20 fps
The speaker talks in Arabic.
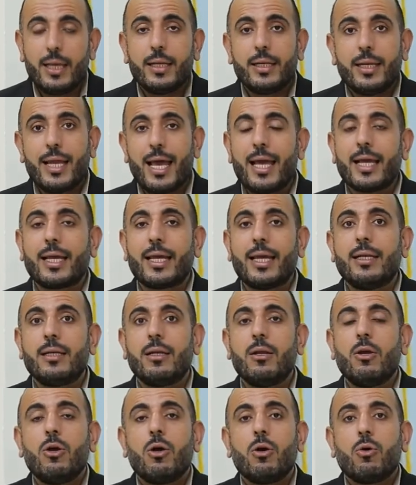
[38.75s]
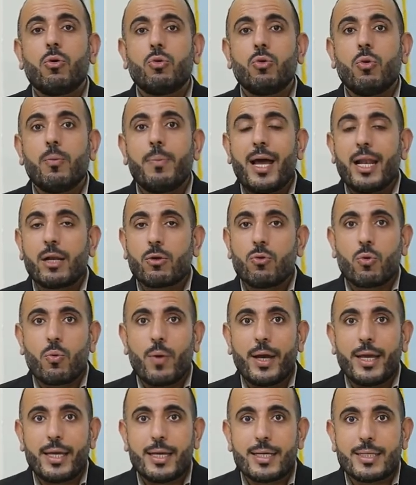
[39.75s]
لكن خدوا بالكم
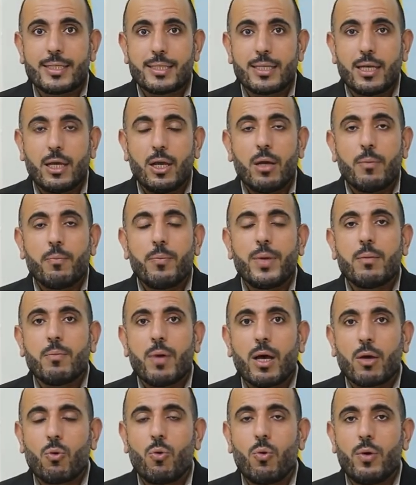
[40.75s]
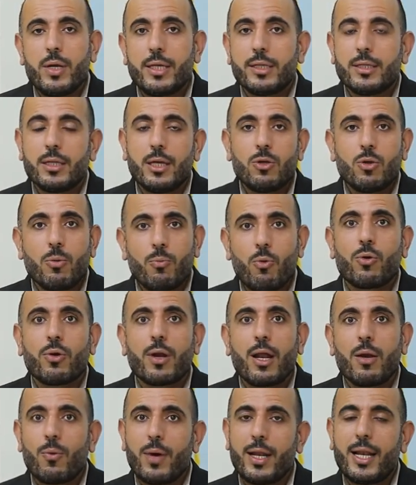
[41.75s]
كويس من مقوله انه
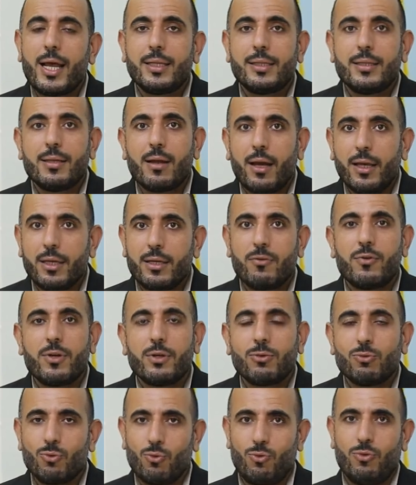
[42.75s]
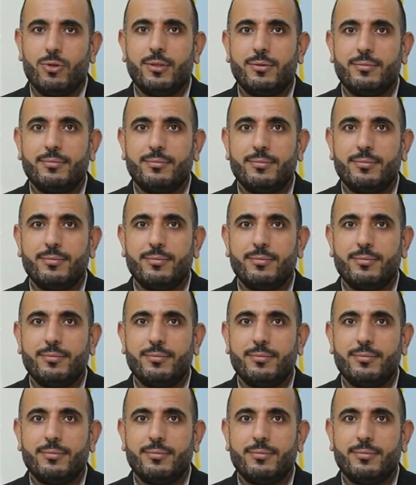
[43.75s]
بكره الولد راح يفرط طول